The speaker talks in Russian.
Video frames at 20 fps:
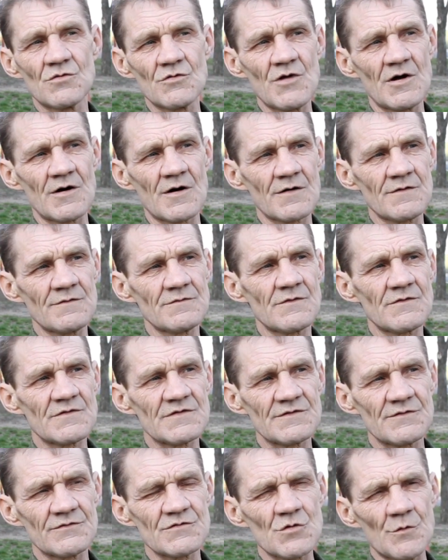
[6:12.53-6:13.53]
удар,
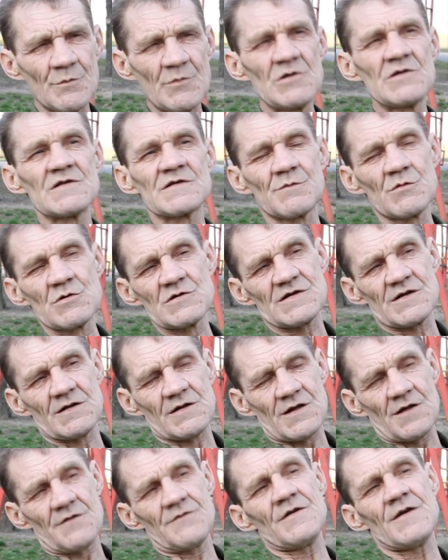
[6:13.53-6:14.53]
вступились в
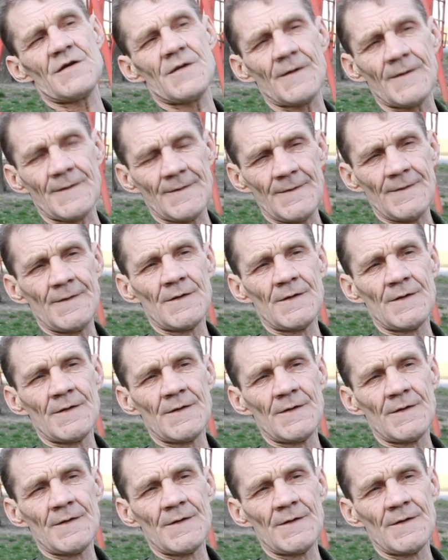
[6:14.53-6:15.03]
боестолкновение,